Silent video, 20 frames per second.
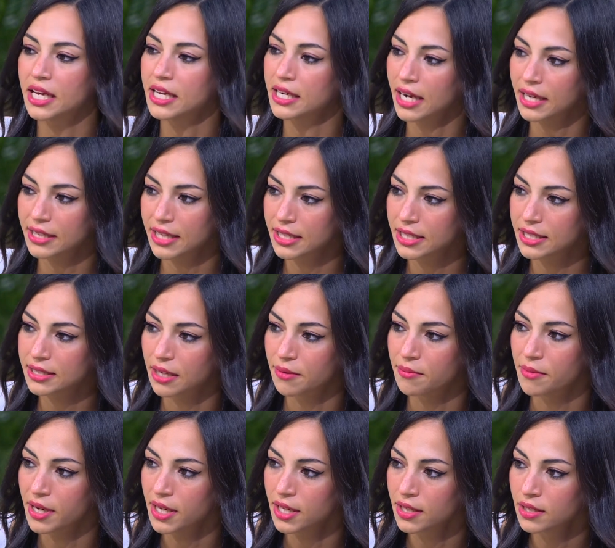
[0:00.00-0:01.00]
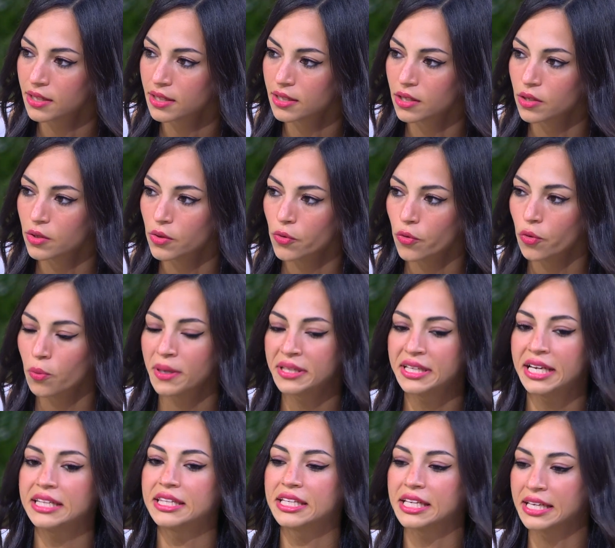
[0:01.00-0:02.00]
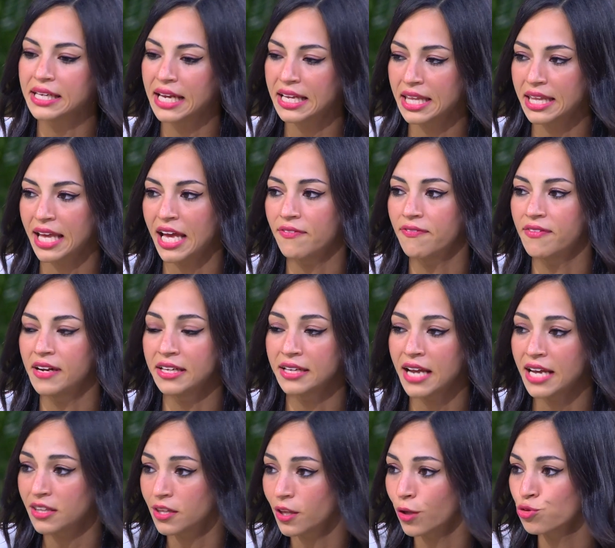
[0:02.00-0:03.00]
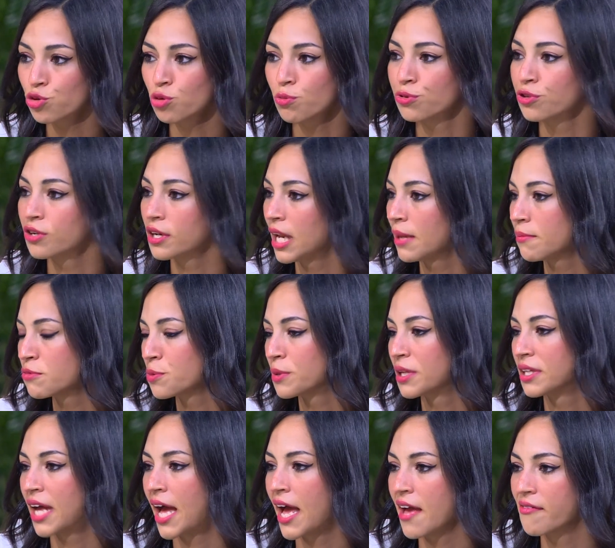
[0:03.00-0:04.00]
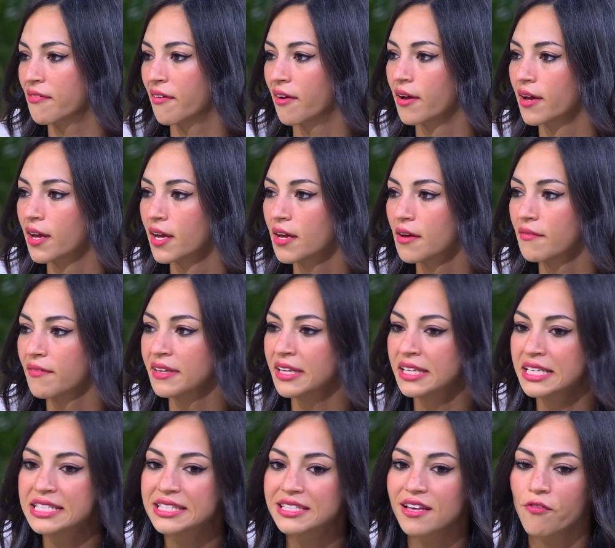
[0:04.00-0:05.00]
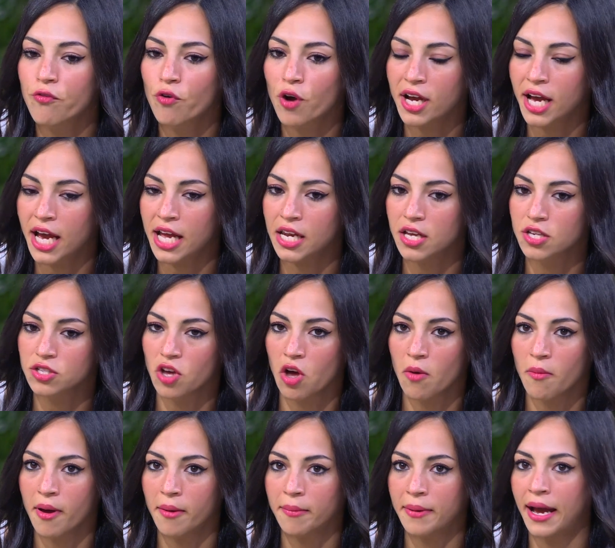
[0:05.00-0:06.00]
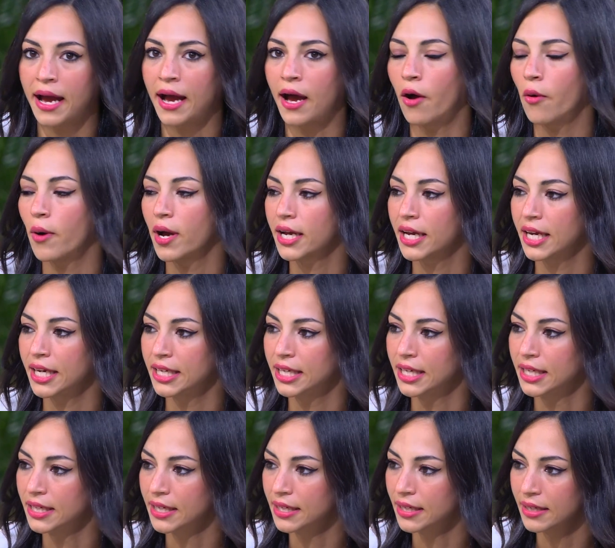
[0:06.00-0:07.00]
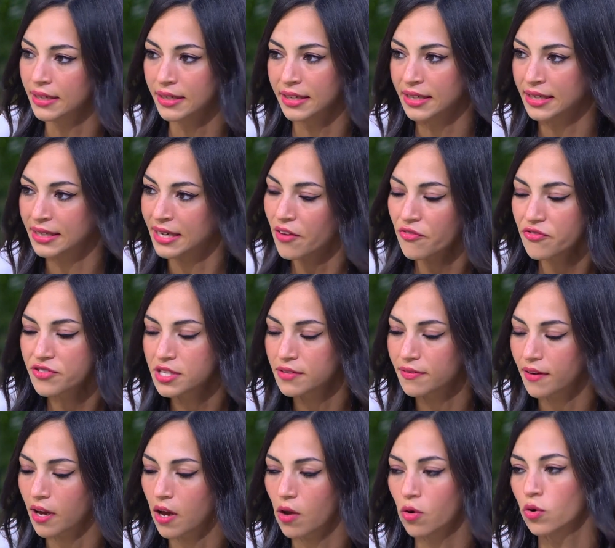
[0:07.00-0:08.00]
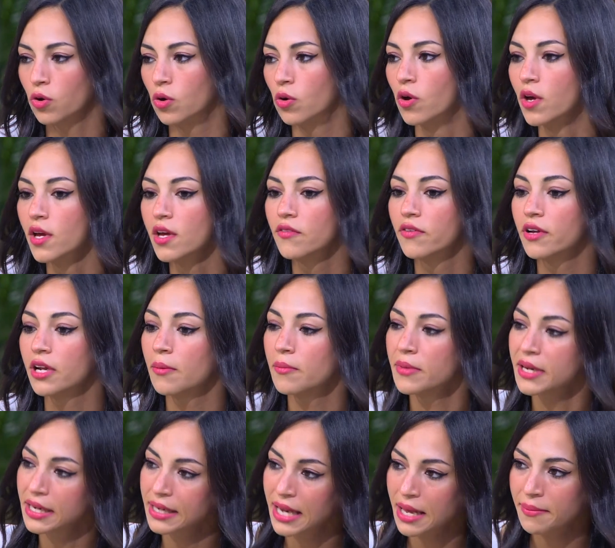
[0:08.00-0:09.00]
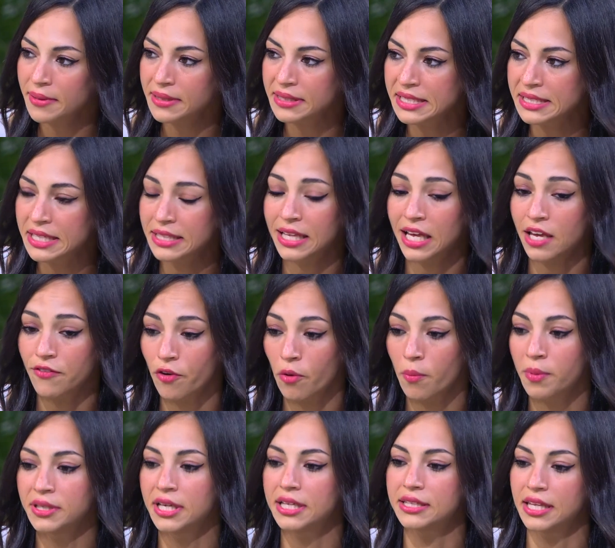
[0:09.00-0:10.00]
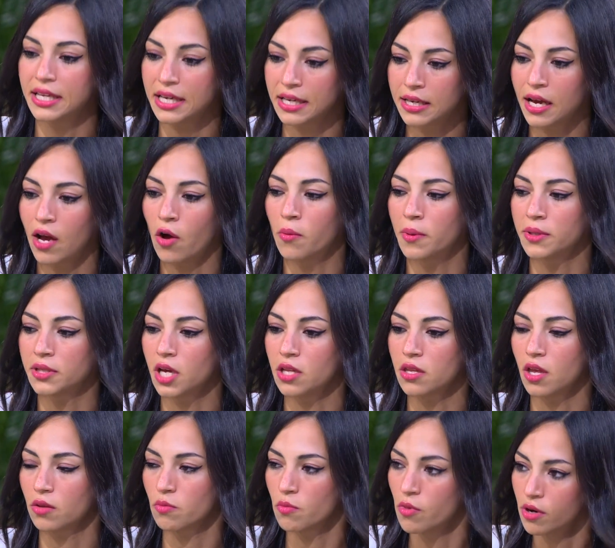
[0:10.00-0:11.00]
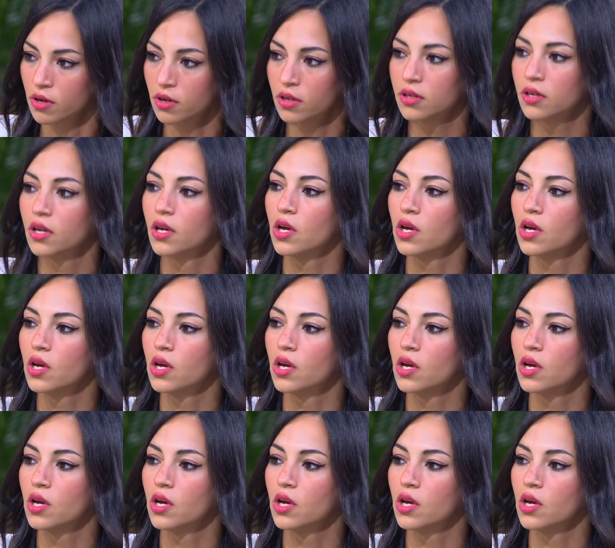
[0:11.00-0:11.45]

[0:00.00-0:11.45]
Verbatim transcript: ارجع تاني التمرين وبدات رجليها تتعافى لان قعدت ثلاث شهور برضه رجليا مش بتتعافى فانا لسه في وجع الاصابه مع وجع النفسي فكان كله فلما رجليا بدات تتعافى وبدات ارجع وبدات آه. اتمرن